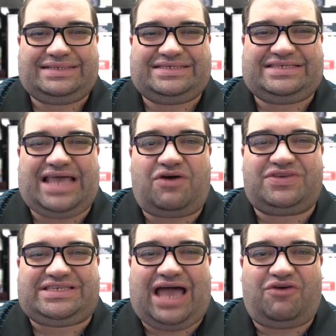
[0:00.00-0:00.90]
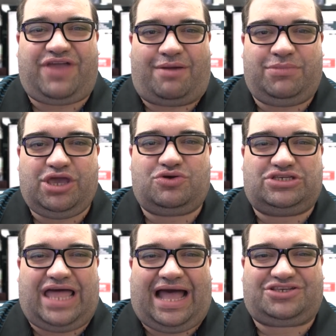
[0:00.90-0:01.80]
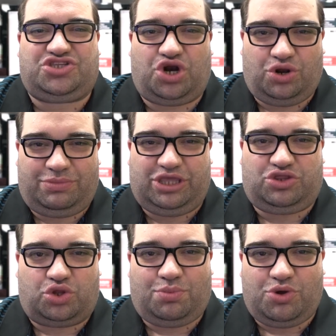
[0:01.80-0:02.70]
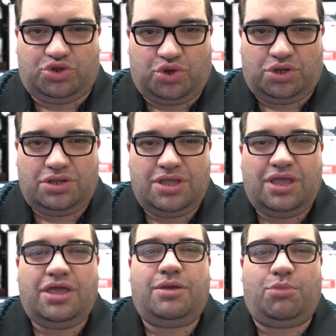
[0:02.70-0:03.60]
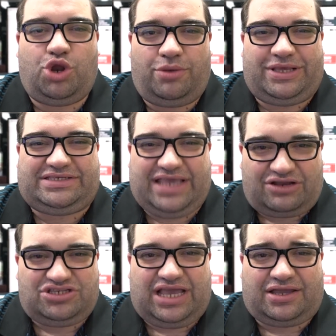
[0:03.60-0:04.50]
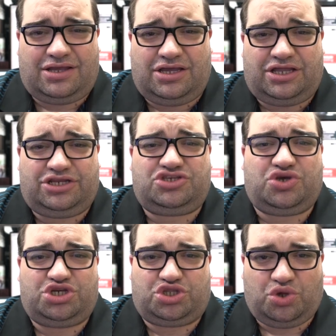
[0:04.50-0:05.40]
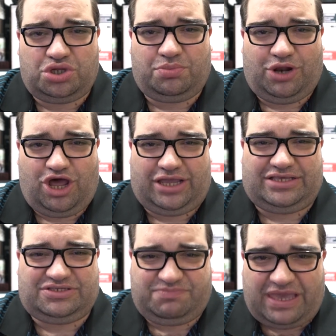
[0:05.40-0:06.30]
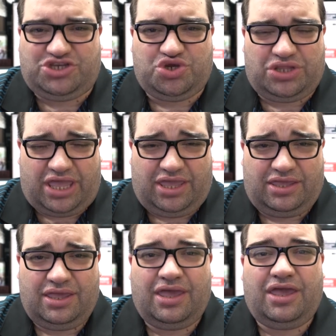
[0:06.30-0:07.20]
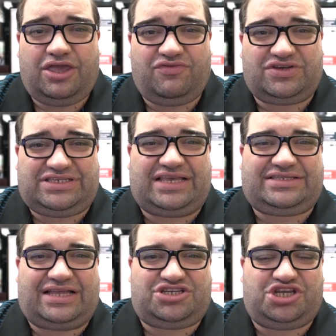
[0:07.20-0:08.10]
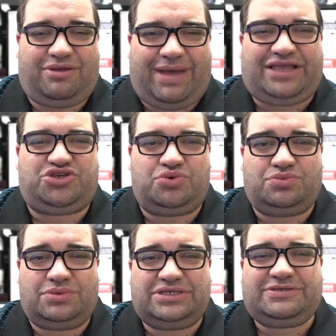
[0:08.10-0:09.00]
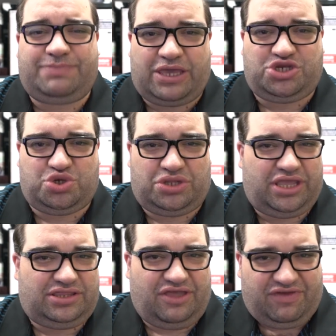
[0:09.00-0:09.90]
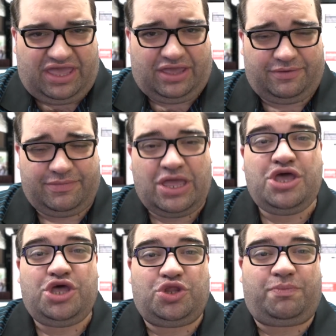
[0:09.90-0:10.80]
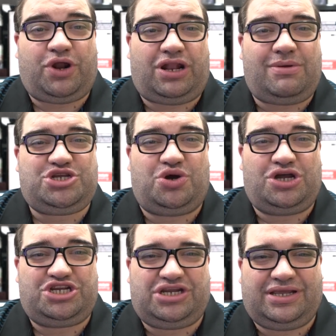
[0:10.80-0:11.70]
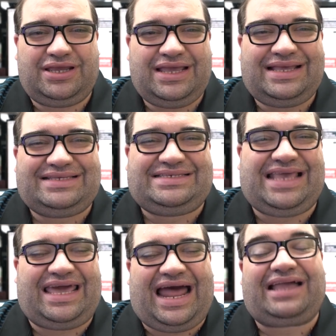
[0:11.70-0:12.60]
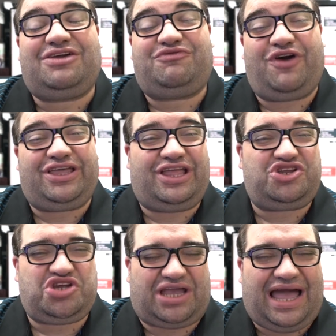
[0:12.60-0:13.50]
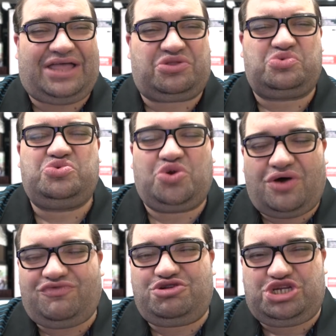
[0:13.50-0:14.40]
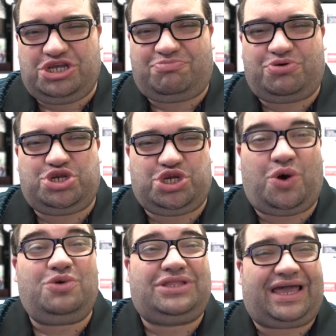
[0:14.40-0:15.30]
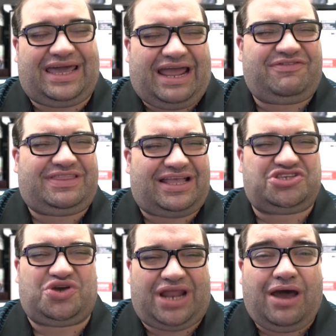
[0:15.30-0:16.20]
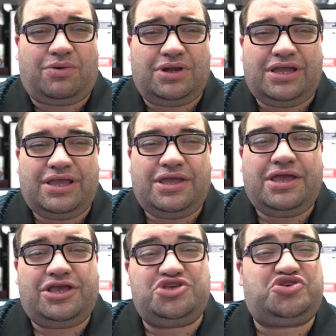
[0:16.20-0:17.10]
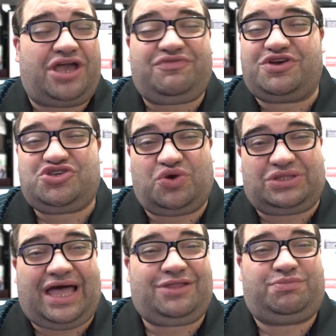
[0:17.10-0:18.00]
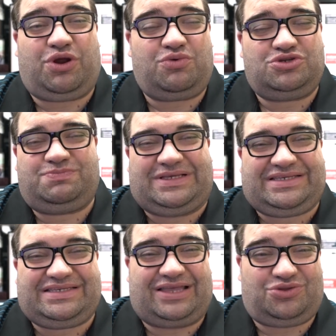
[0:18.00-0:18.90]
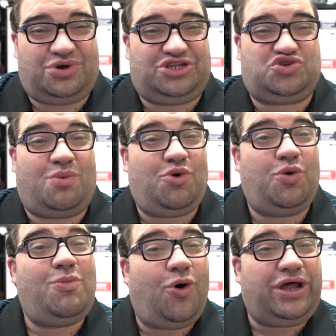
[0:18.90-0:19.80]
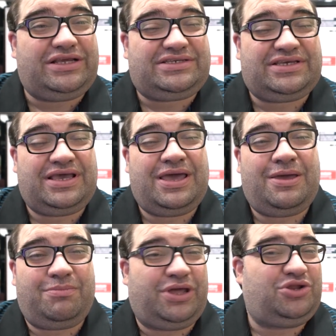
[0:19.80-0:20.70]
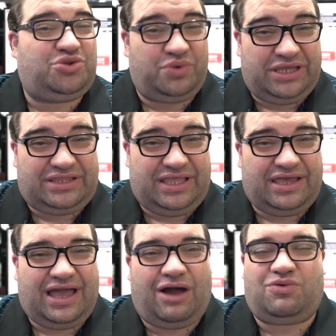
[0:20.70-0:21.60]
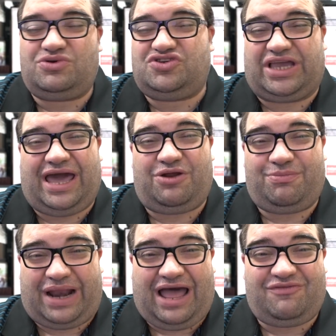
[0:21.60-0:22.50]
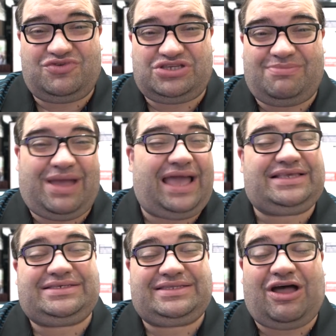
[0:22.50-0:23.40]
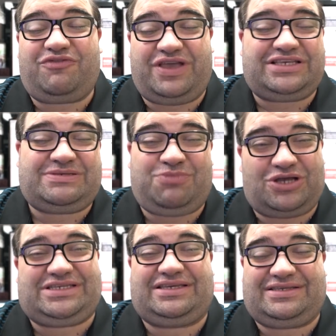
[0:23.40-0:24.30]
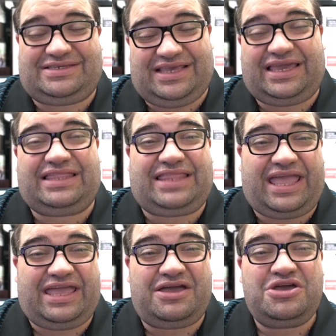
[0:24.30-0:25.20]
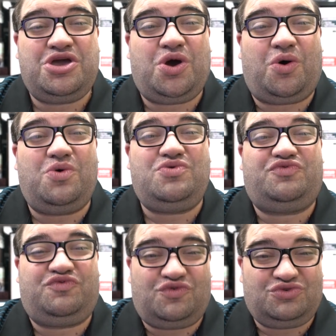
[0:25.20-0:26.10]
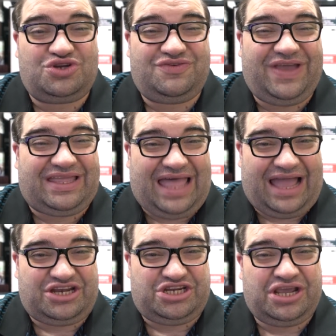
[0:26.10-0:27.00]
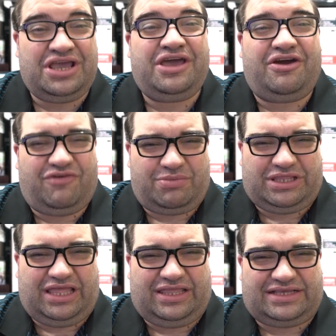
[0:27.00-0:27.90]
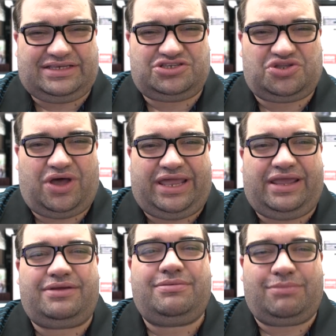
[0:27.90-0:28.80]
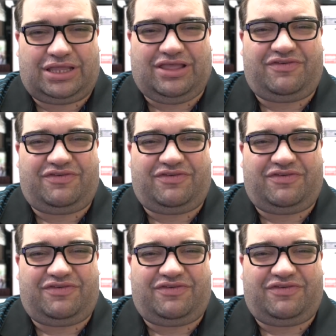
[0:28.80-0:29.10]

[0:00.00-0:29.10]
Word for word: Salve, salve amigos da astronomia em todo mundo! Meu nome é Sérgio Sacani, sou editor do blog Space Today e você está assistindo a mais um Space Today TV. No programa de hoje, será que foi identificado um novo tipo de onda gravitacional? Isso aí foi soltado por alguns pesquisadores como rumores pelo Twitter. Alguns ficaram bravos, mas talvez possa ser que tenha um fundo de verdade. Vamos entender essa história. Manda a